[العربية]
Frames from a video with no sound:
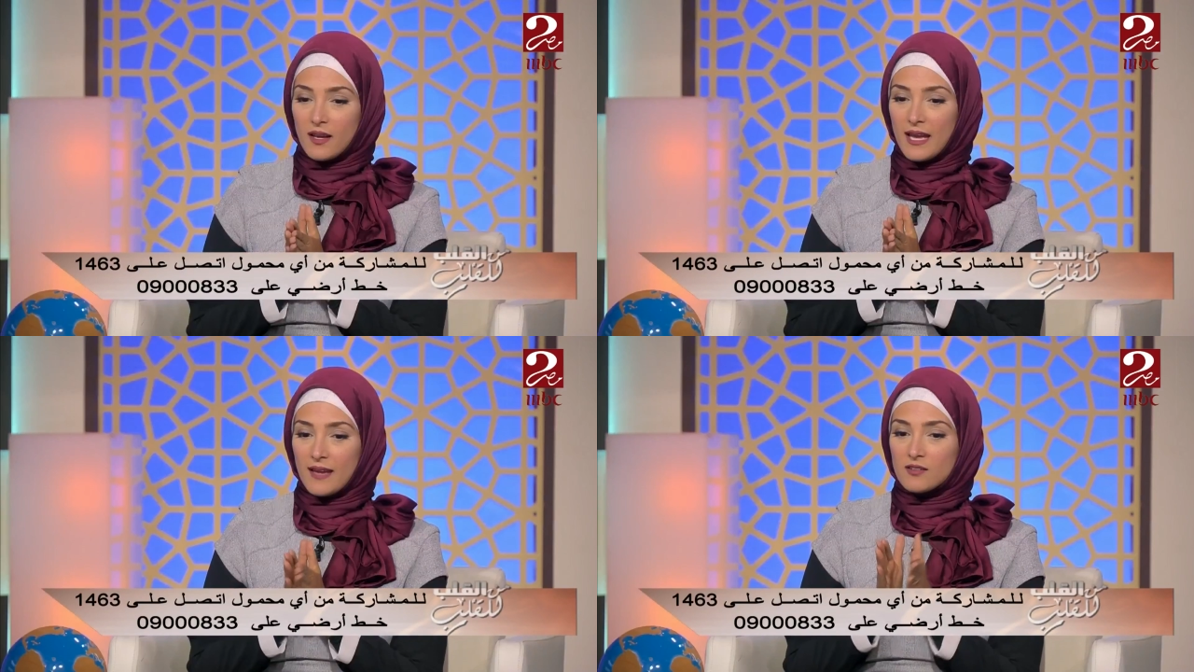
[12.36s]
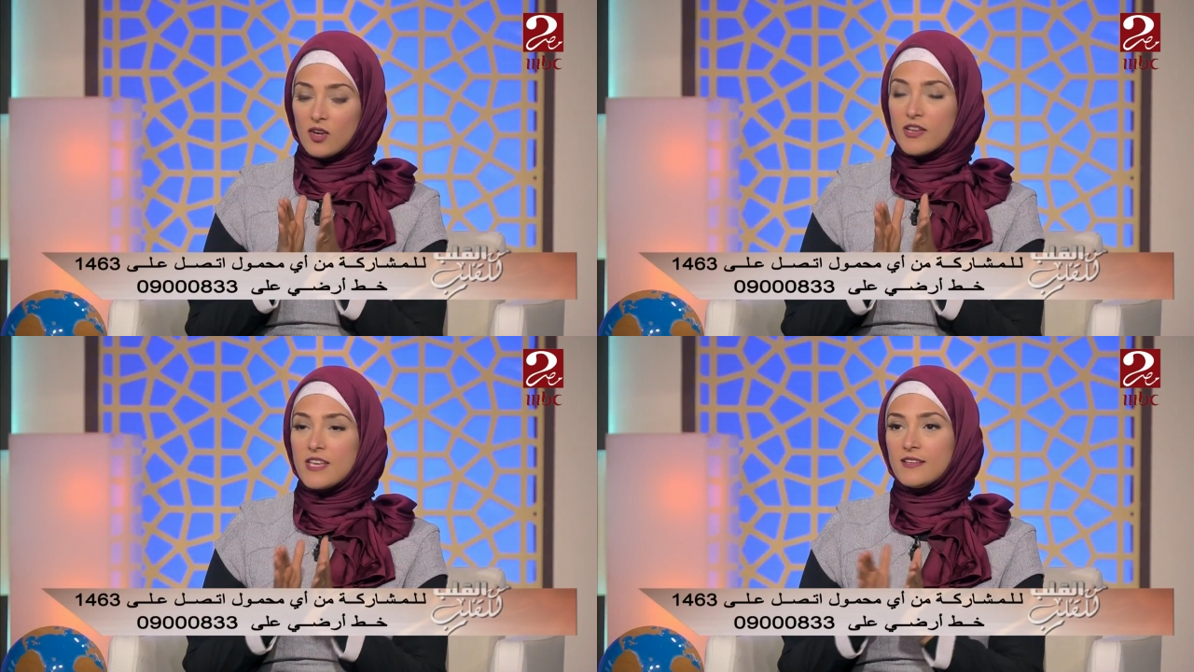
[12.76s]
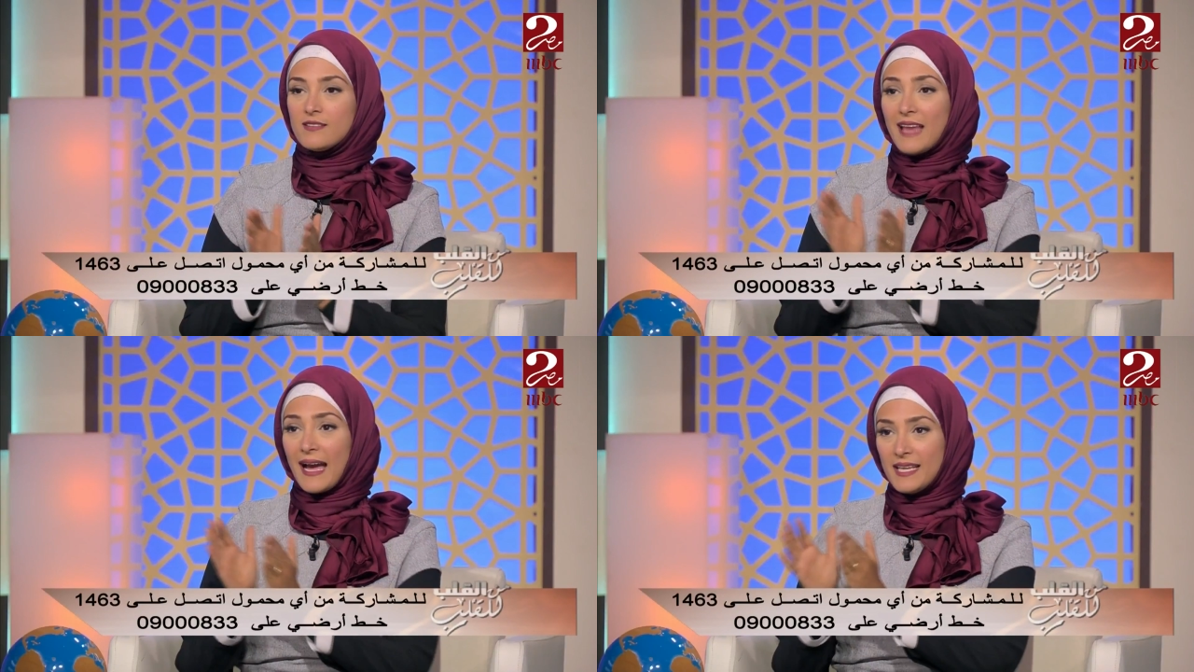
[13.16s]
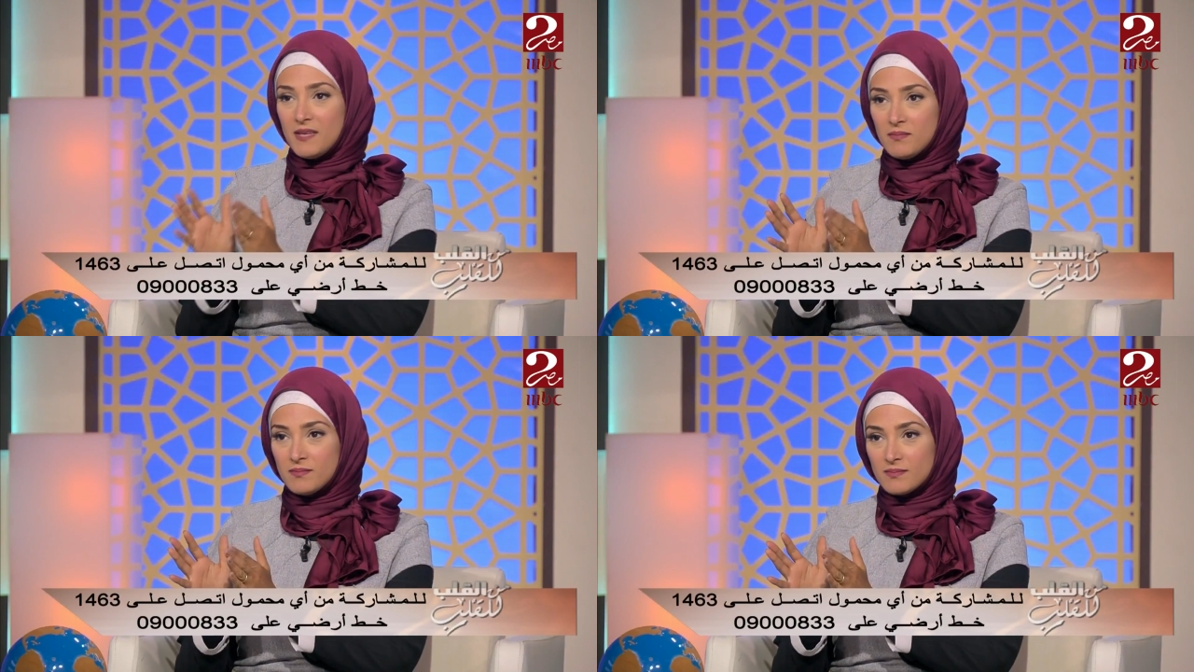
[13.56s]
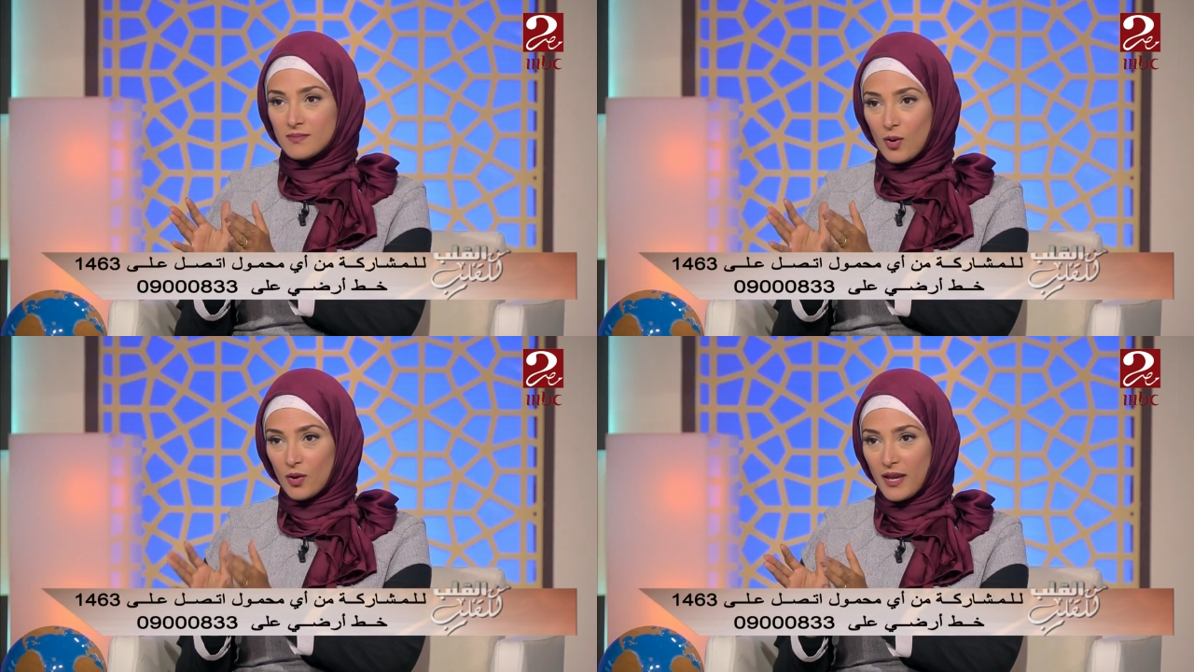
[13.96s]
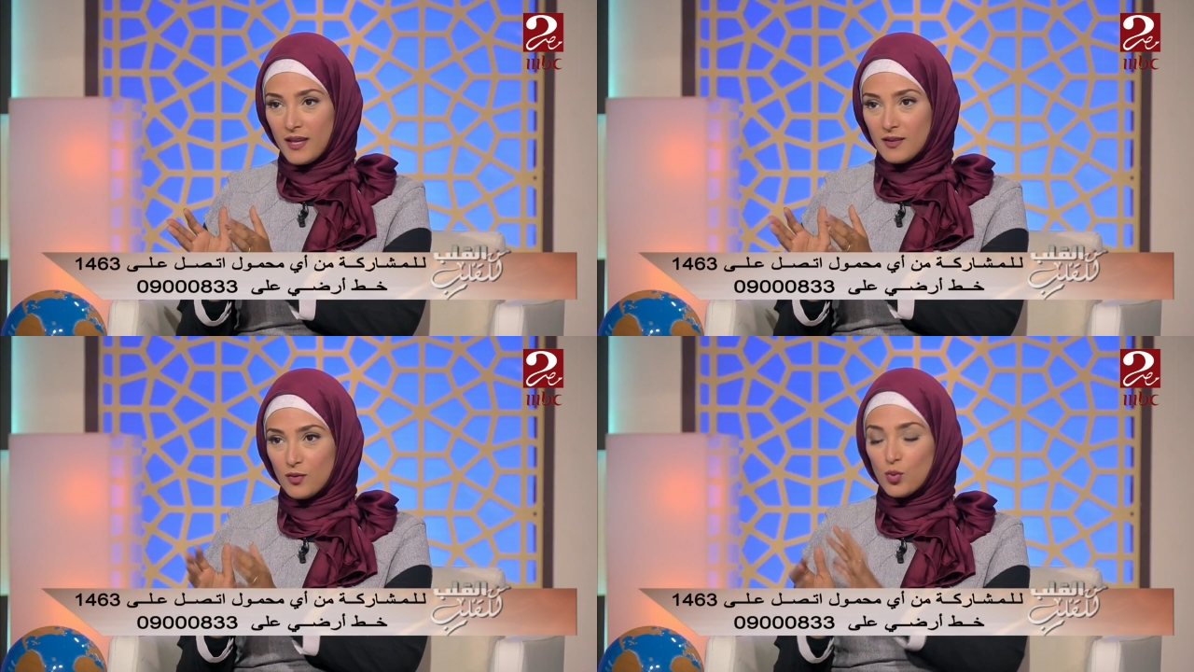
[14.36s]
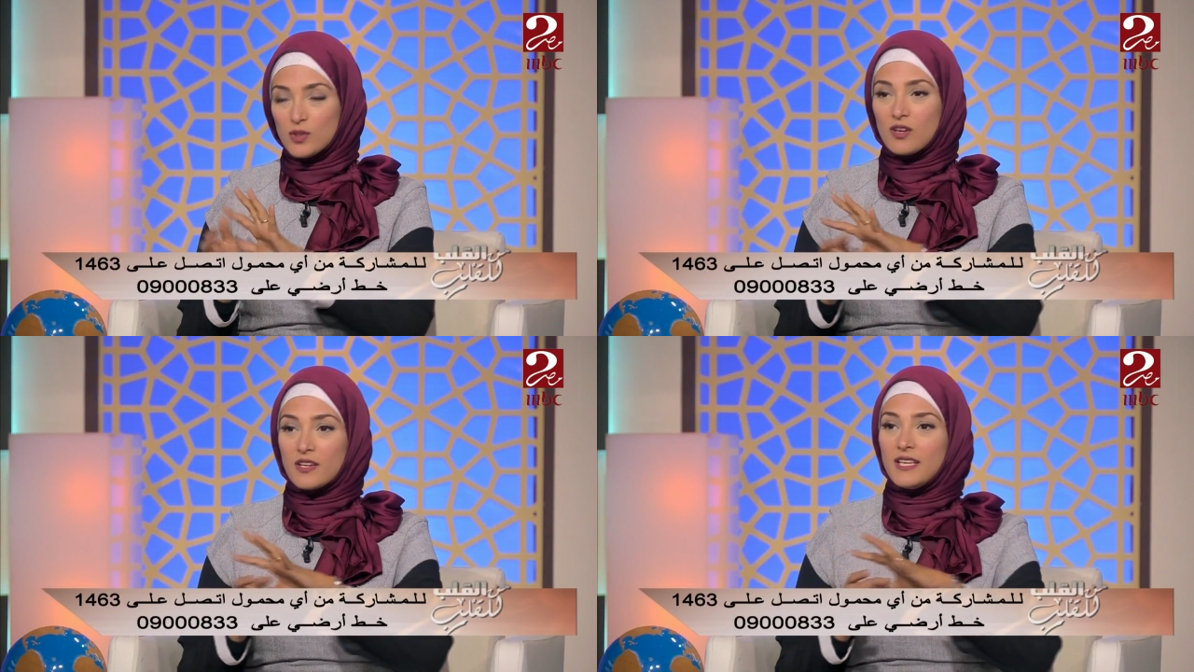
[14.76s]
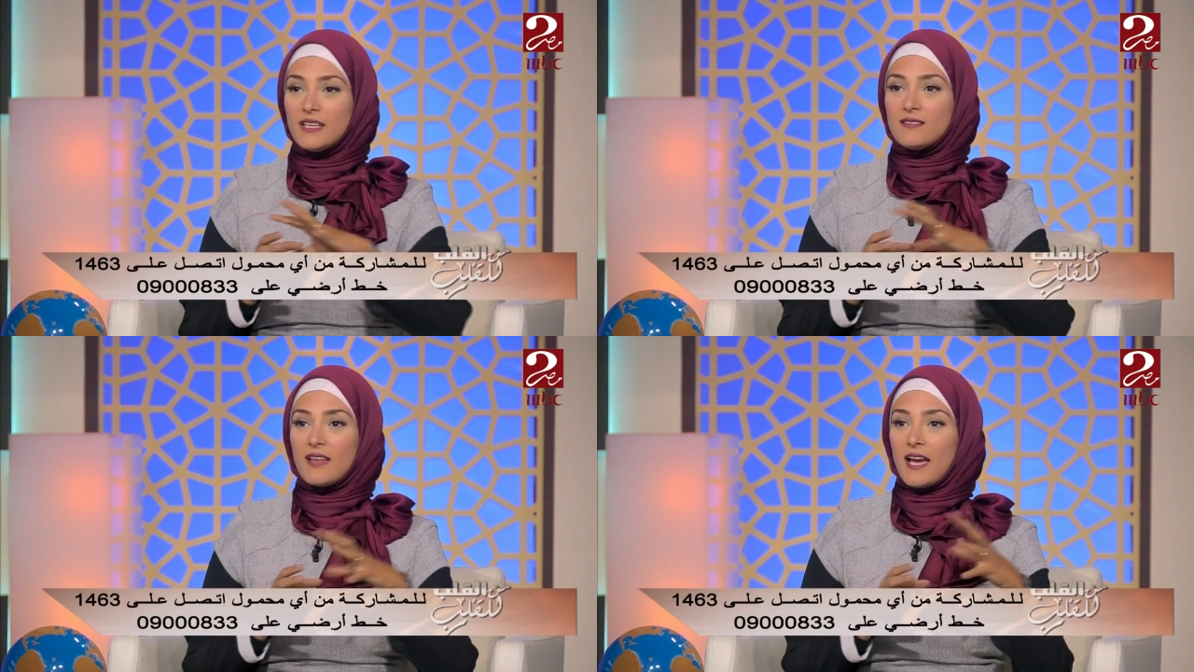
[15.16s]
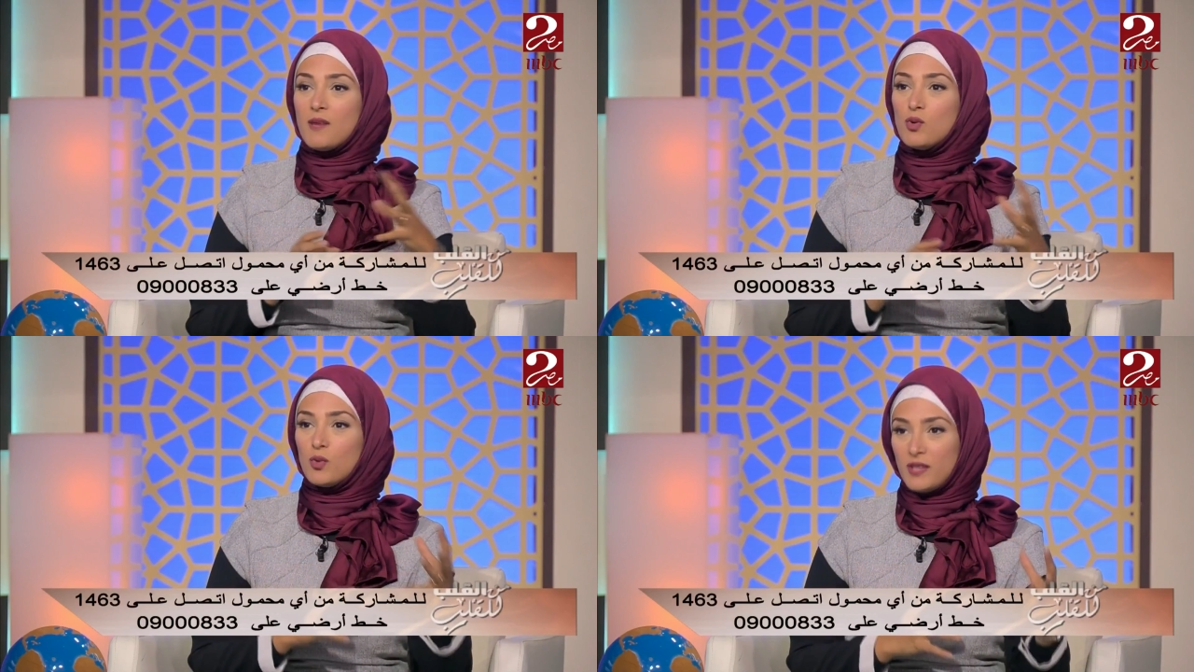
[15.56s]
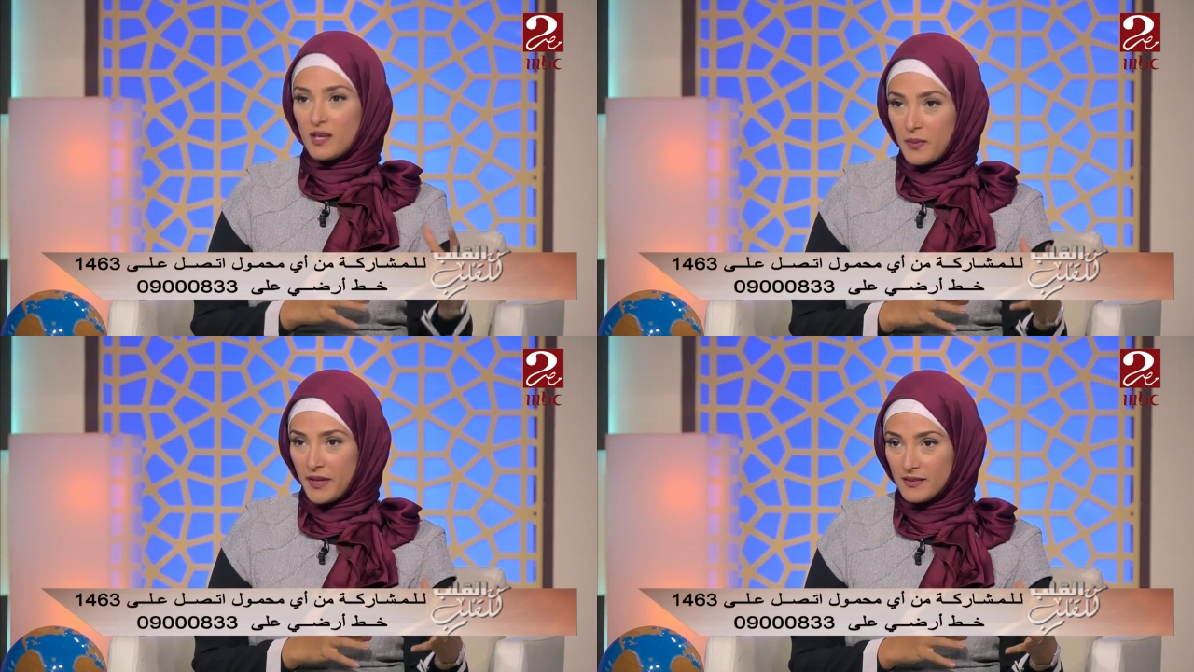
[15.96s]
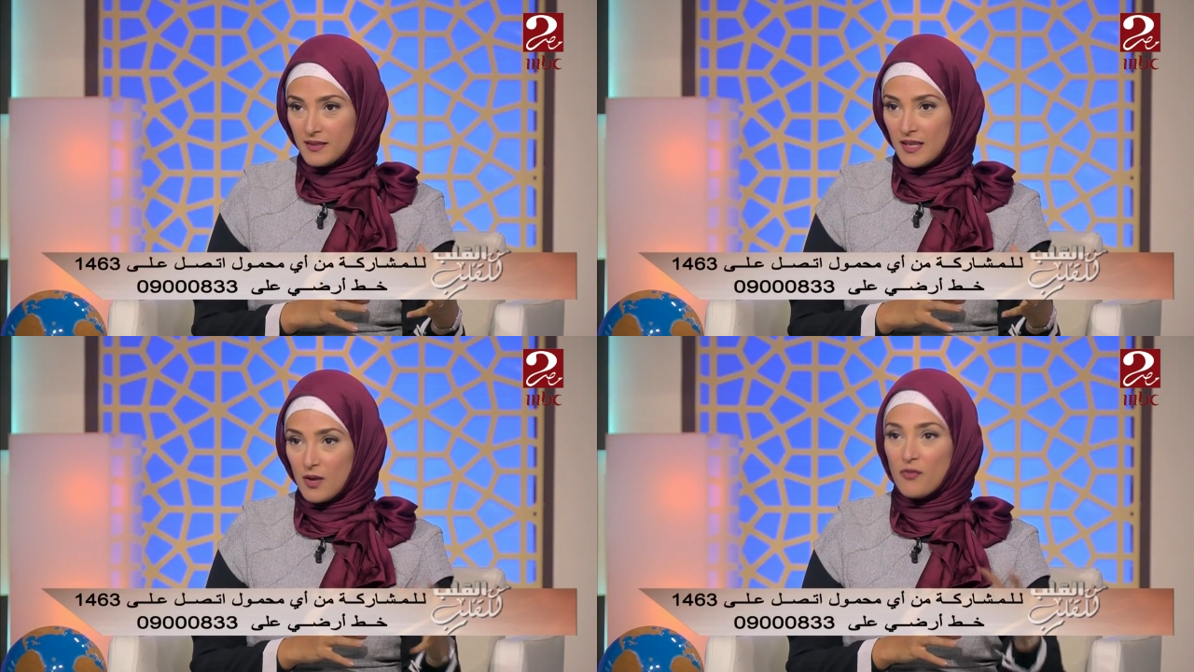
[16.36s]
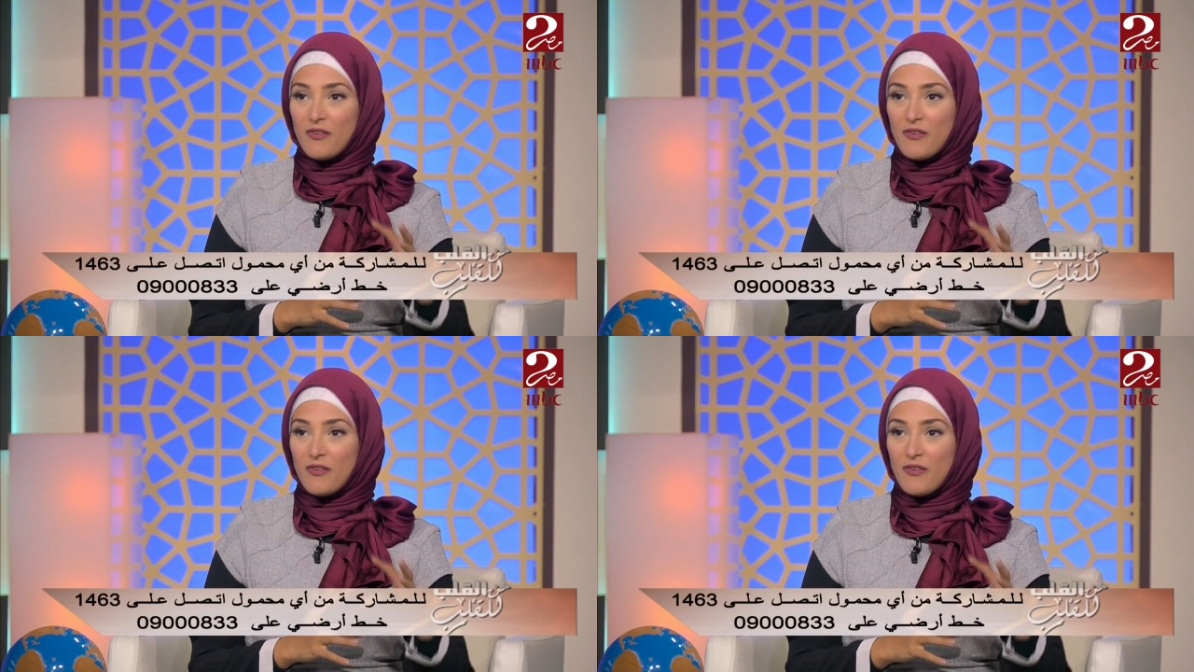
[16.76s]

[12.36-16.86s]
هي طريقه تعليم اوكي وطريقه تعامل وتربيه بالزبط.